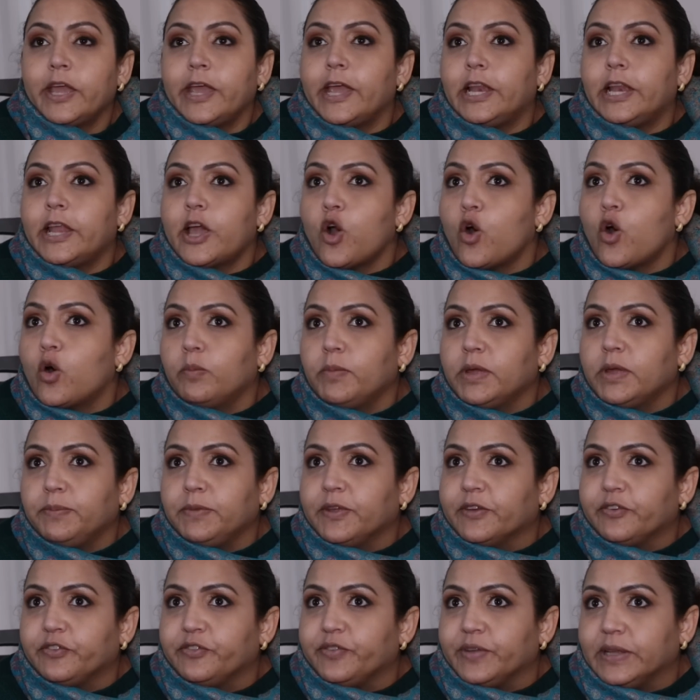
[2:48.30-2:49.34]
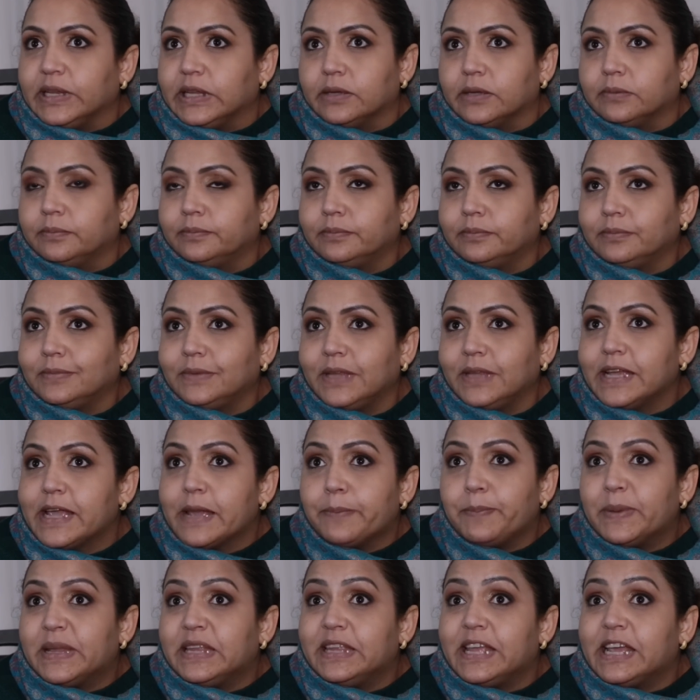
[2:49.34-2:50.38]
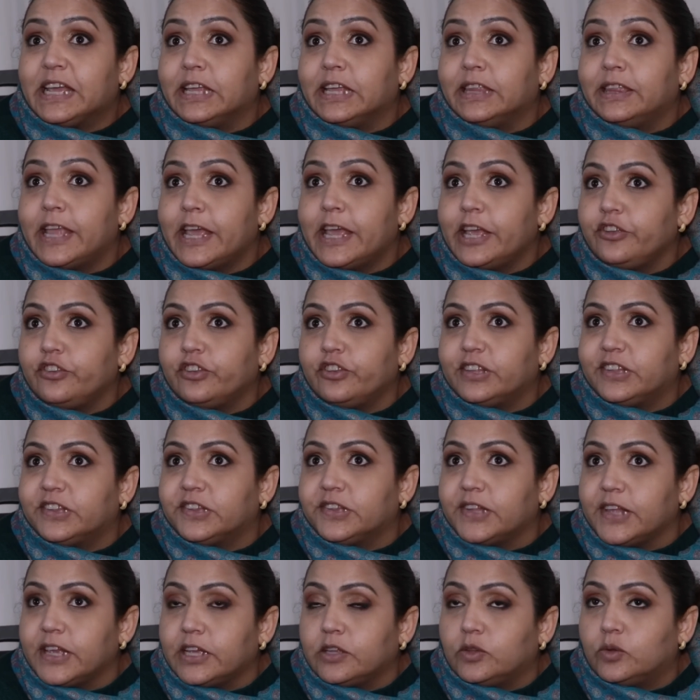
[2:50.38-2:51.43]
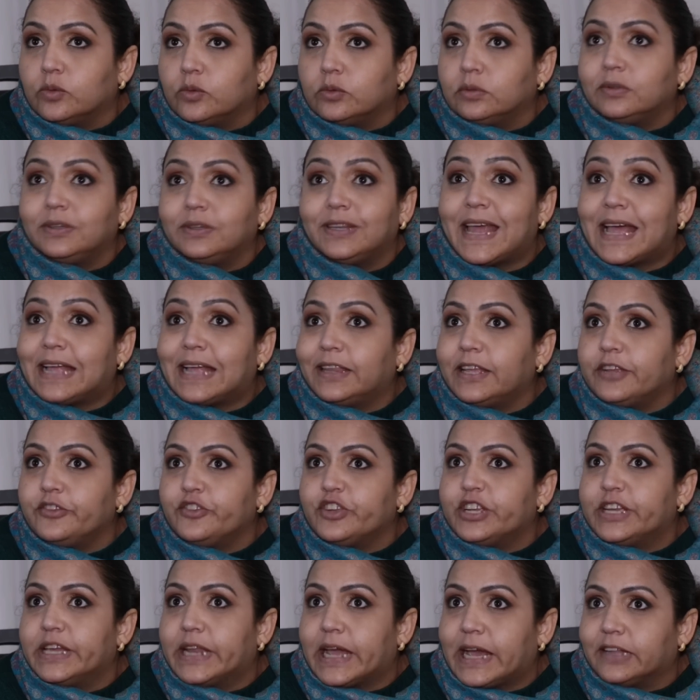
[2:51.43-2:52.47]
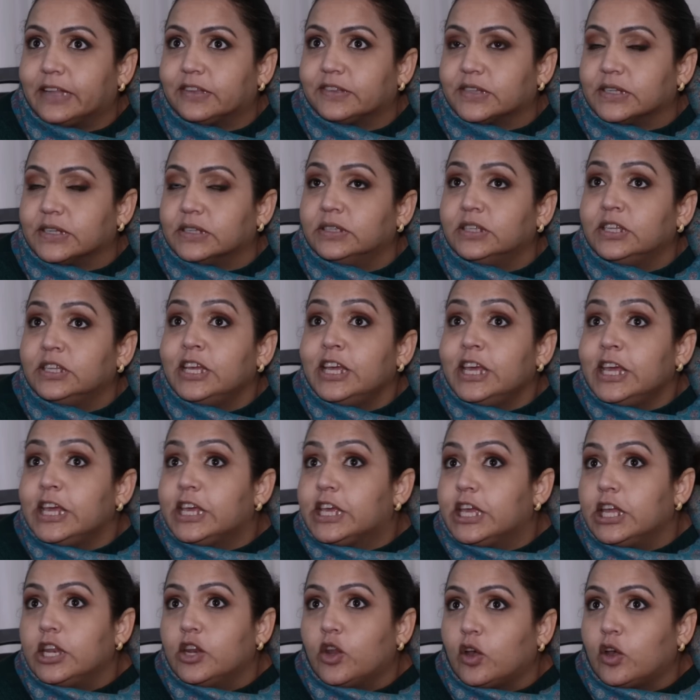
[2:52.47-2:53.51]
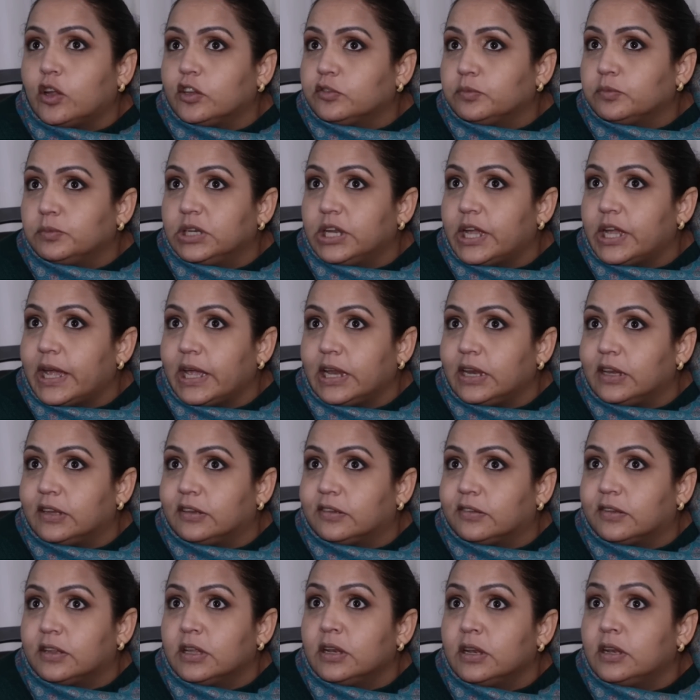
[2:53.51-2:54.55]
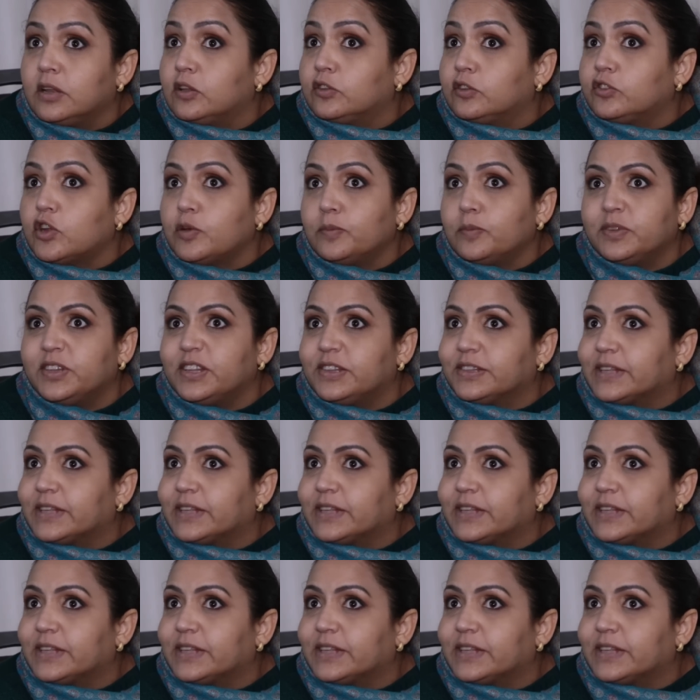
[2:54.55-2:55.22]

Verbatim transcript: Ele é homem, minha filha. Tem que aprender que desde cedo nada é de graça e que nós mulheres não somos